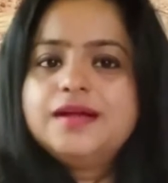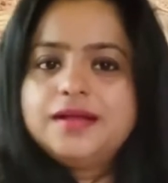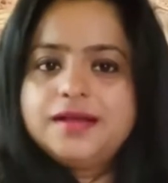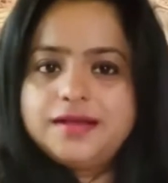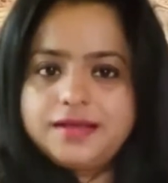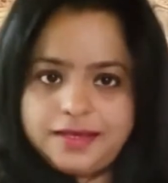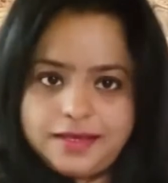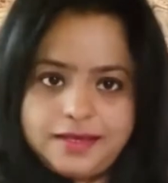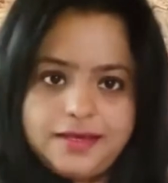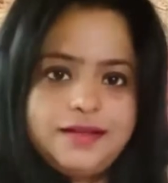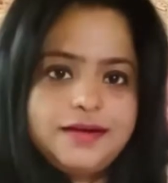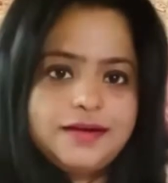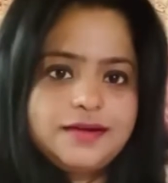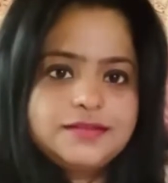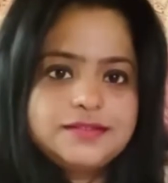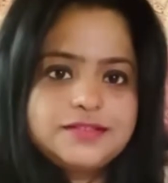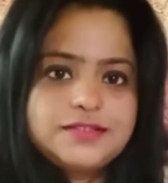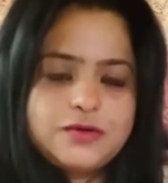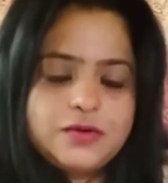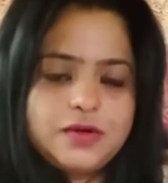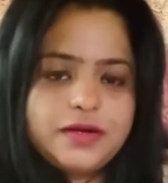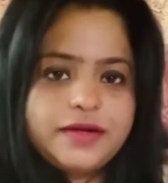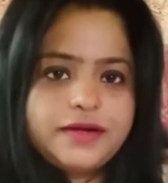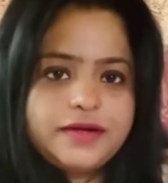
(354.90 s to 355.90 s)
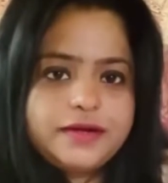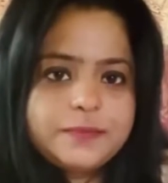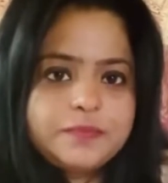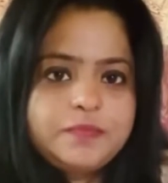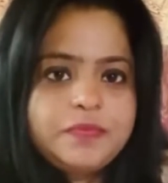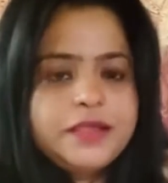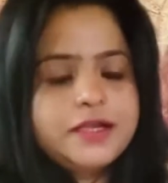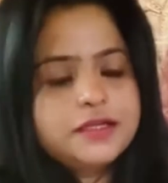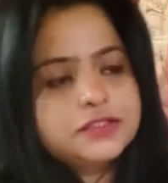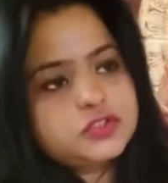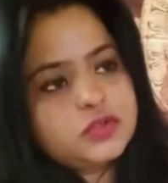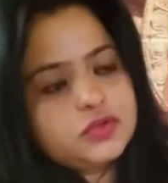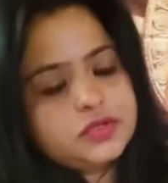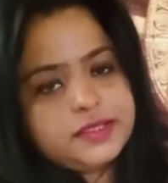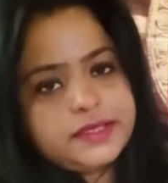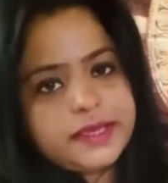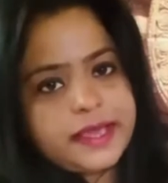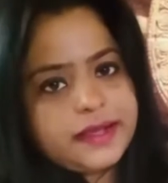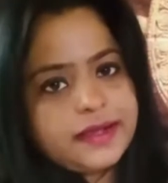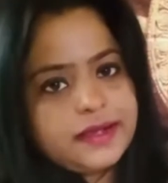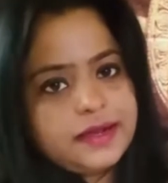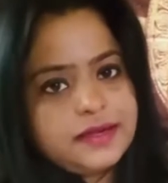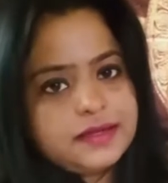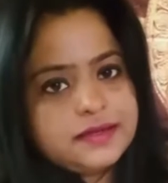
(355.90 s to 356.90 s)
கீரைன்னு சொல்லிட்டு ஸோ
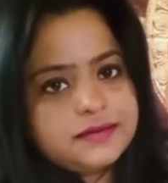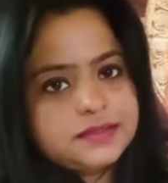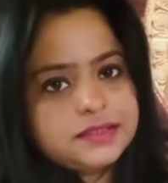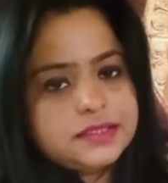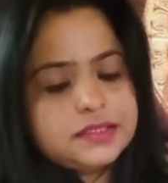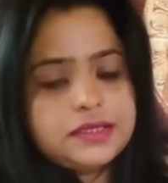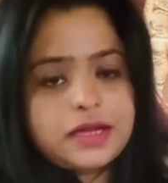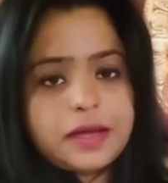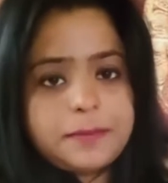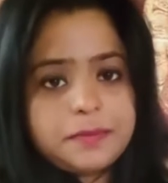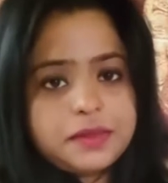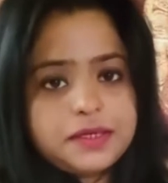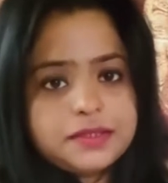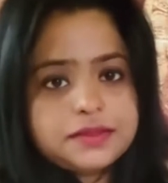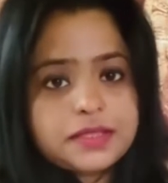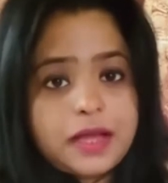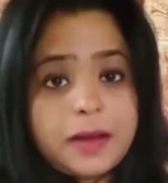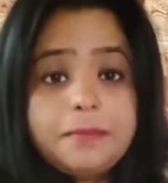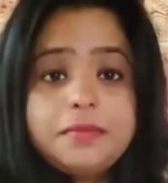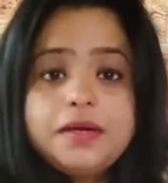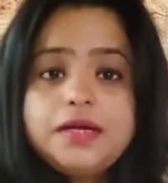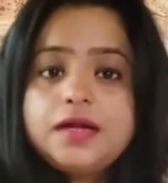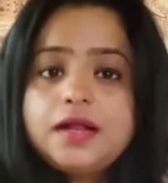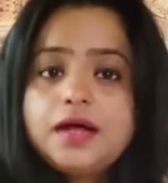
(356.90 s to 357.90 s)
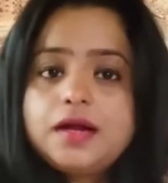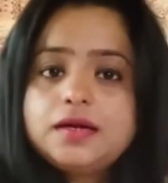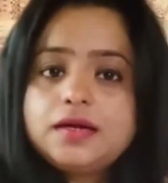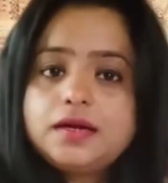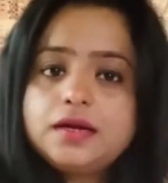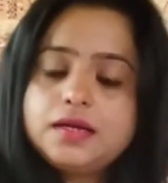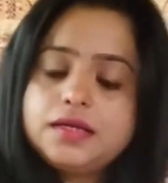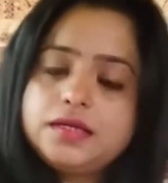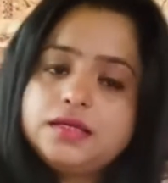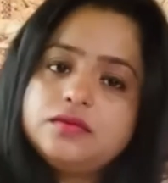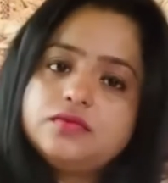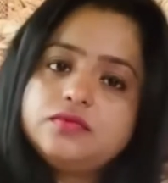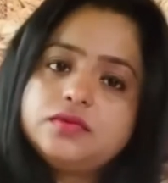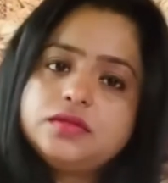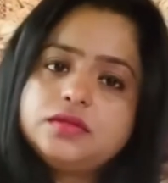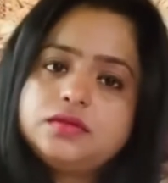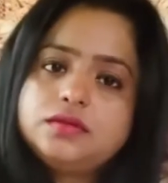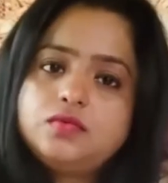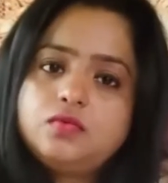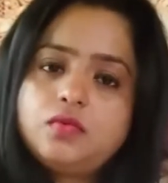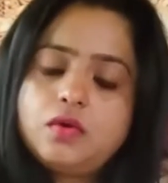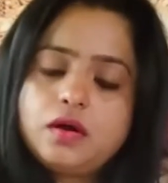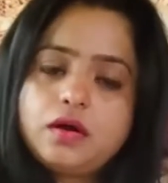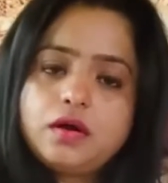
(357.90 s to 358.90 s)
எங்களுக்கு வந்து நம்ம தமிழ்நாட்டில் இது
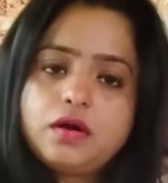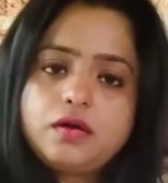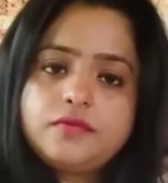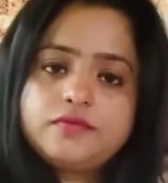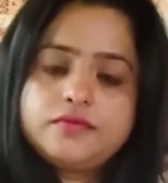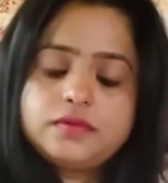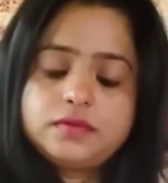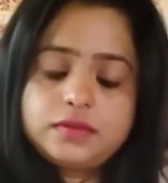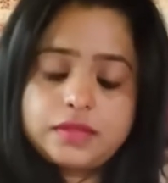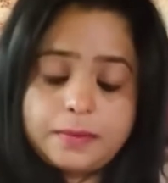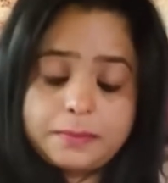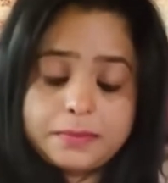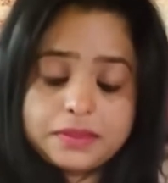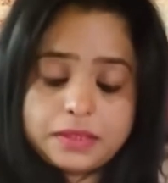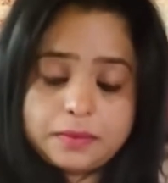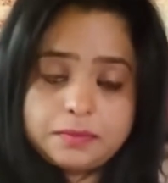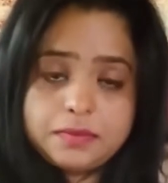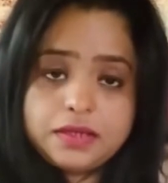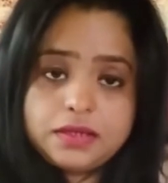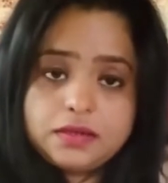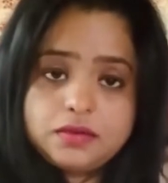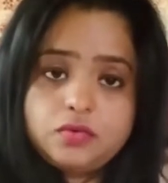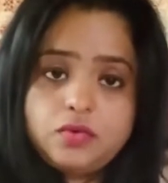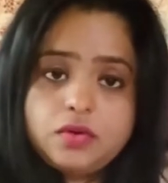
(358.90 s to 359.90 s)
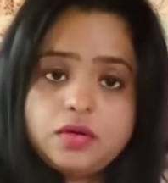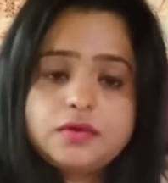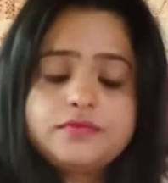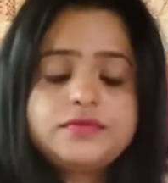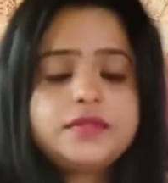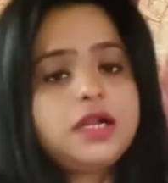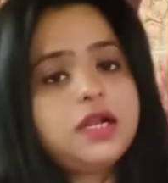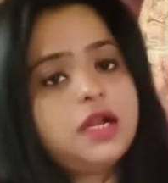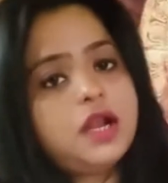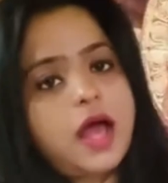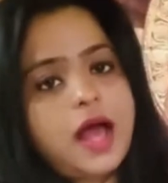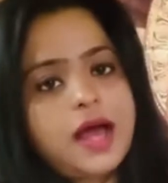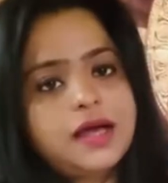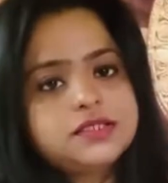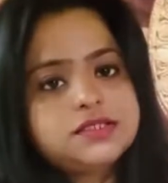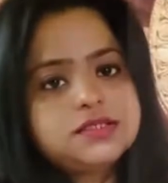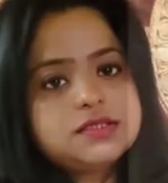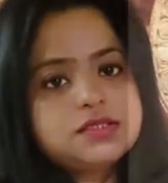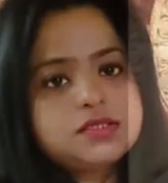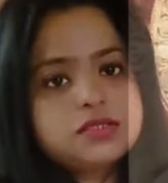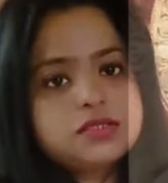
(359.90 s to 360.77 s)
வந்து ஒன் ஆஃப் நம்ம தமிழ்நாடு ஒன் ஆஃப் த லார்ஜஸ்ட்